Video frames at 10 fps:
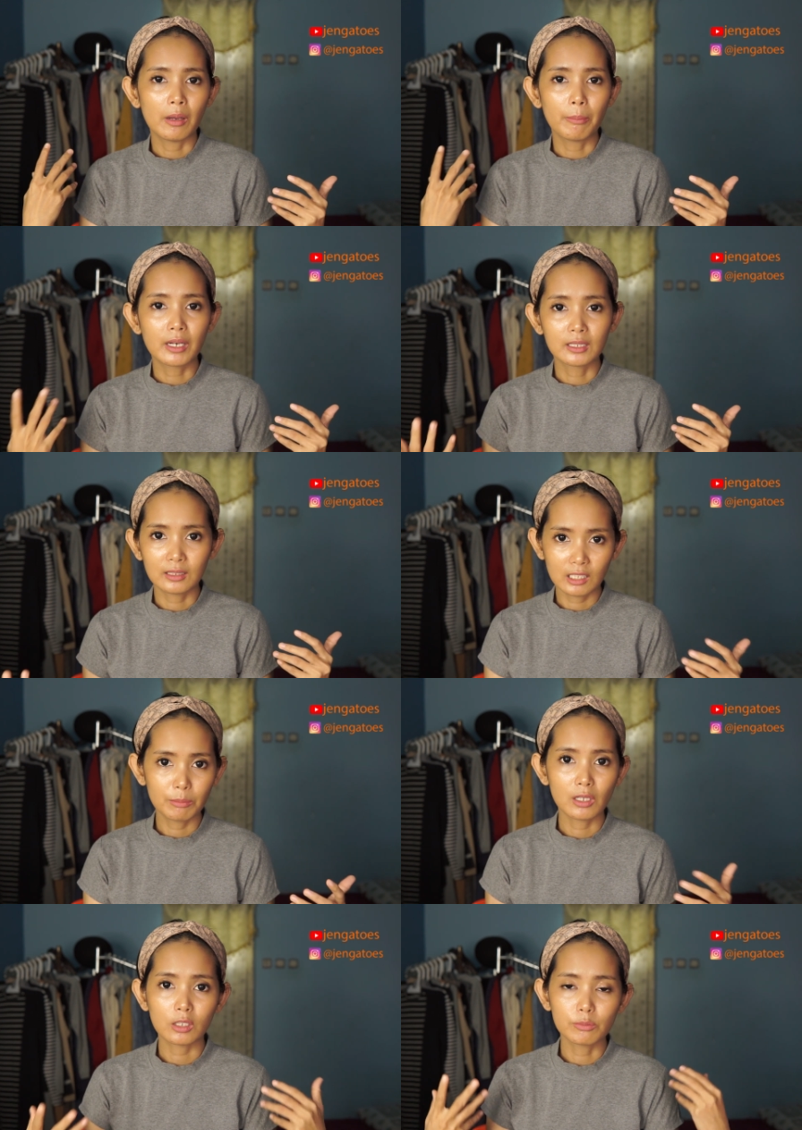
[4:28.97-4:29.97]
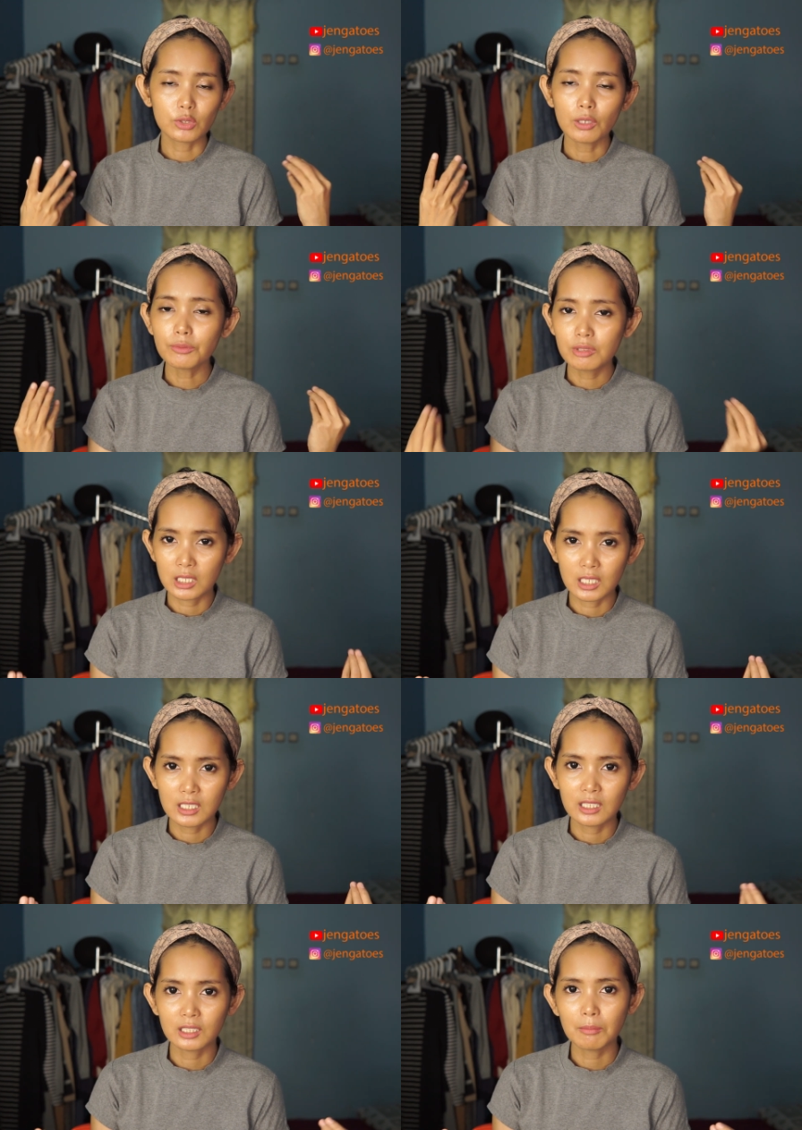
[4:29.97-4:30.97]
berhenti
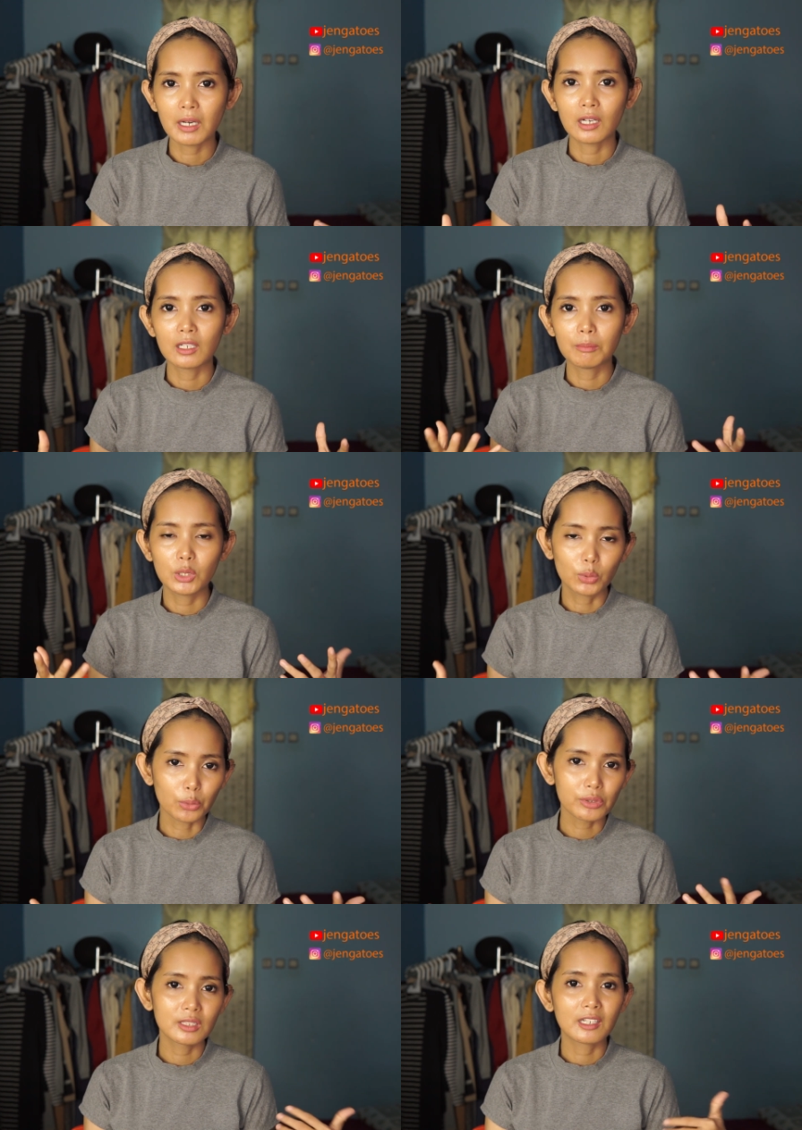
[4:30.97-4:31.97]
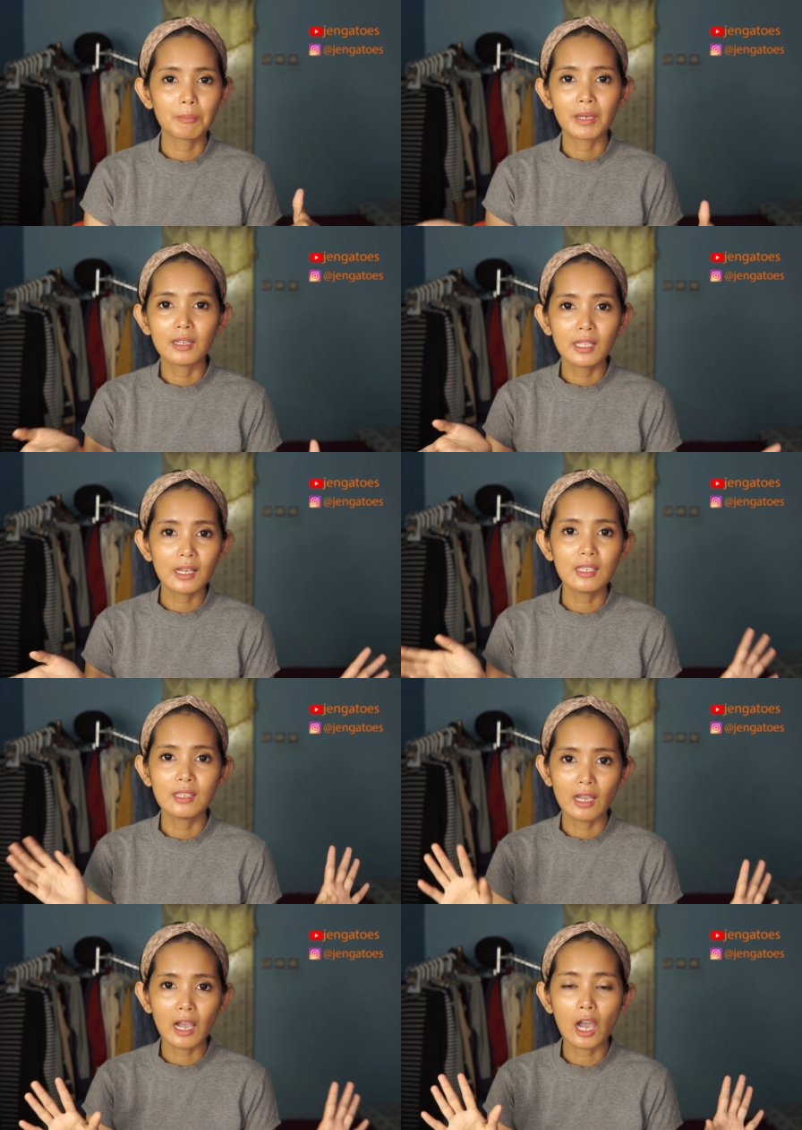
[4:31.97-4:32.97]
mengkonsumsi kita bakal lebih kurus daripada
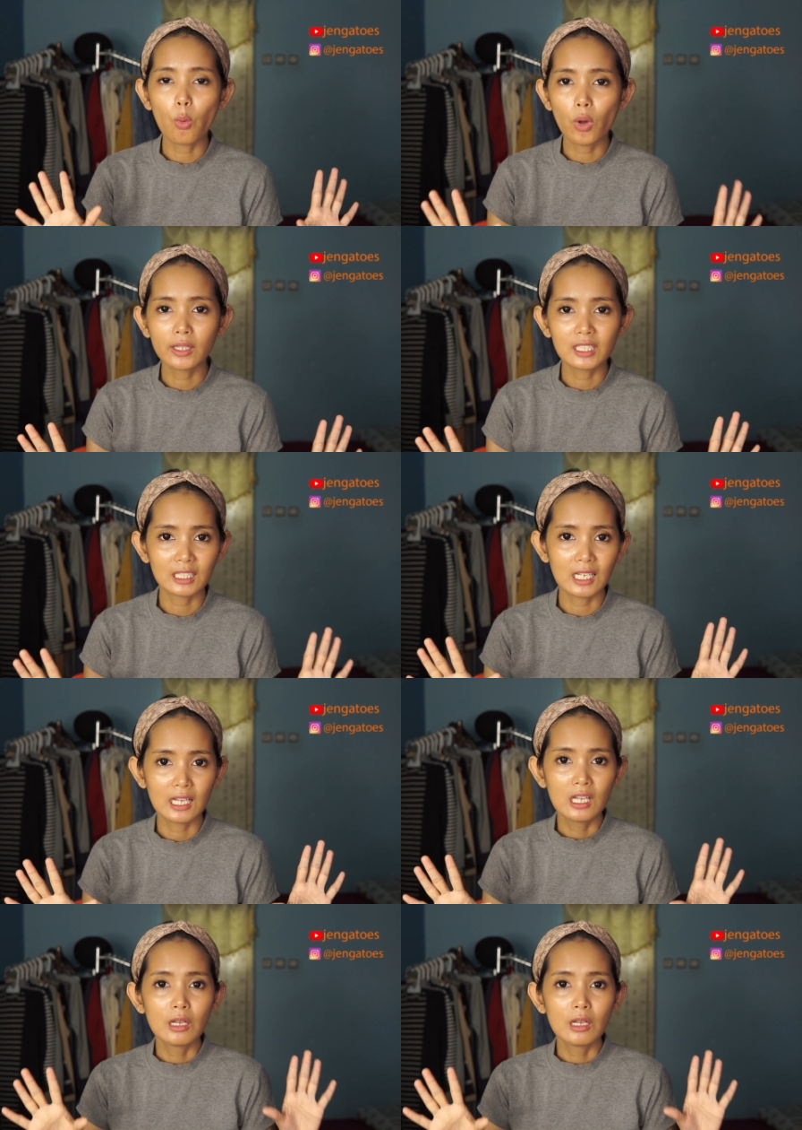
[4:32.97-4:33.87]
yang awal kita